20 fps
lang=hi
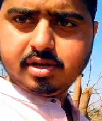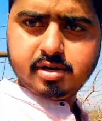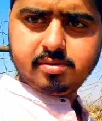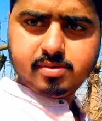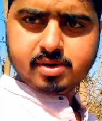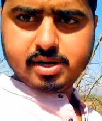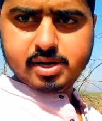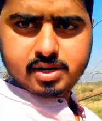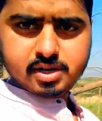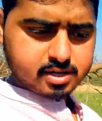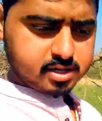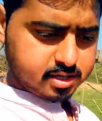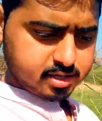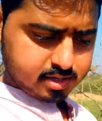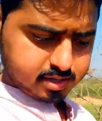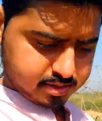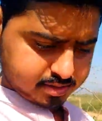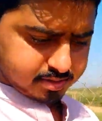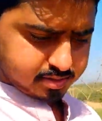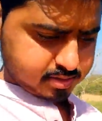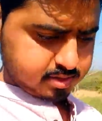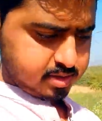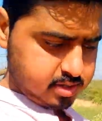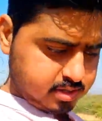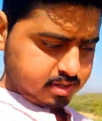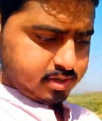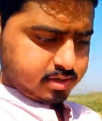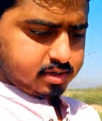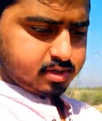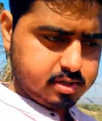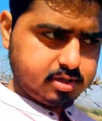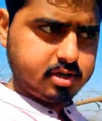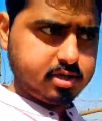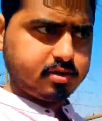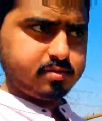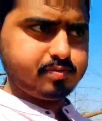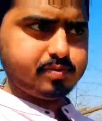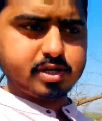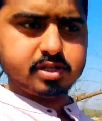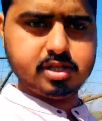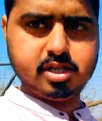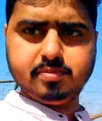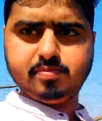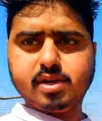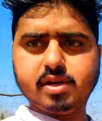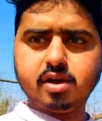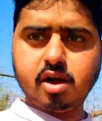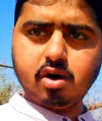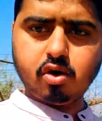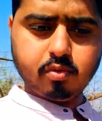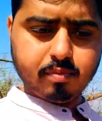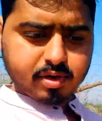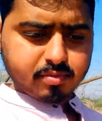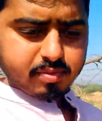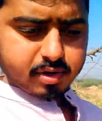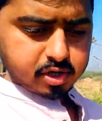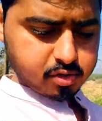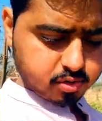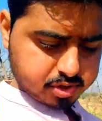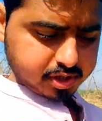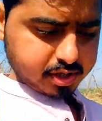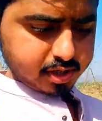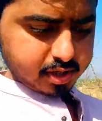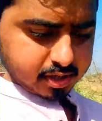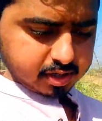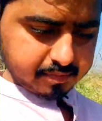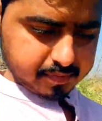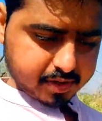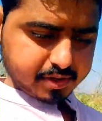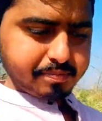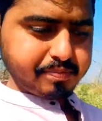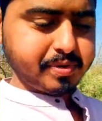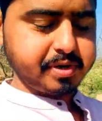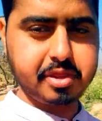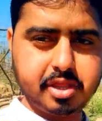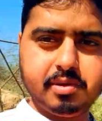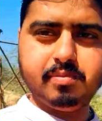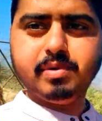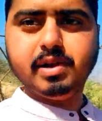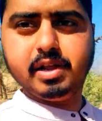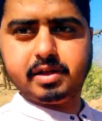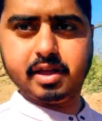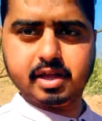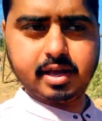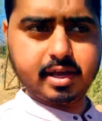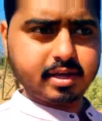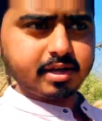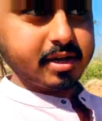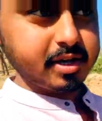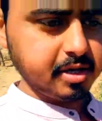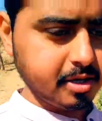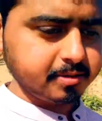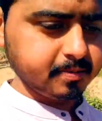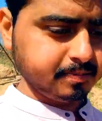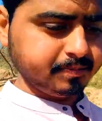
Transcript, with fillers: हम आए हैं इधर प्रदीप के गांव में भेरू जी के यहाँ पे प्रदीप लेके आया है